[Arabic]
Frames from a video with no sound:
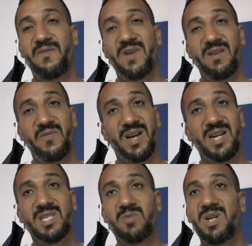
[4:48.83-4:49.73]

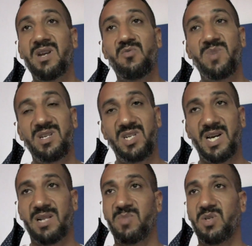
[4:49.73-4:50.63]
فكنتمناو من
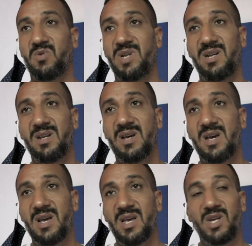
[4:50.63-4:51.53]
جهه المسؤولين
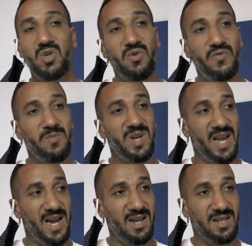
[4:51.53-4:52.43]
يشوفوا من
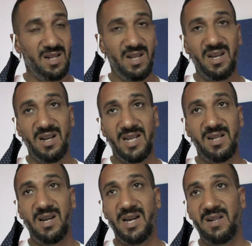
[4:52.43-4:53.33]
حال
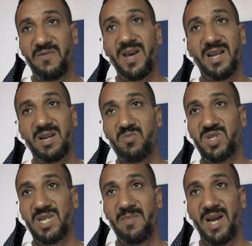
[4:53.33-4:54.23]
هاد الفئه ديال
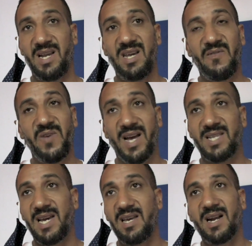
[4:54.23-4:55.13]
المجتمع اللي هي فئه
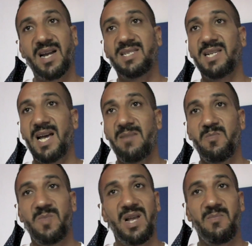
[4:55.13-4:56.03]
هي راه
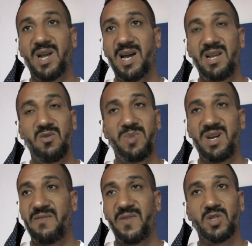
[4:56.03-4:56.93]
كتساهم لا بالغالي
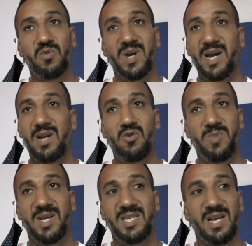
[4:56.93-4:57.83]
وبالنفيس وبالقليل
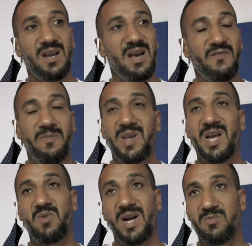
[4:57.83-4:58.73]
وبالكثير في
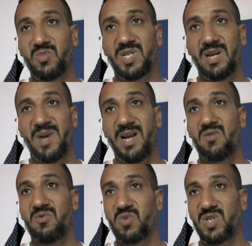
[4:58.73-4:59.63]
بناء واحد المجتمع اللي
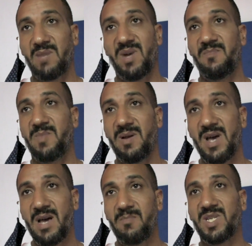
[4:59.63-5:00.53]
هو مجتمع
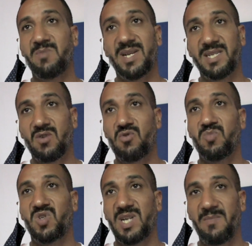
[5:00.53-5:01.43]
متماسك
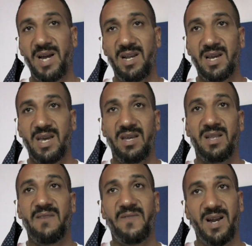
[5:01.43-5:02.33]
ومجتمع اللي
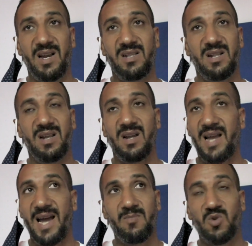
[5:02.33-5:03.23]
كيدافع على
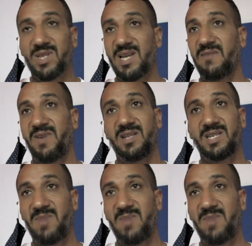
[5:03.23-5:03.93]
العالم الوطني في عده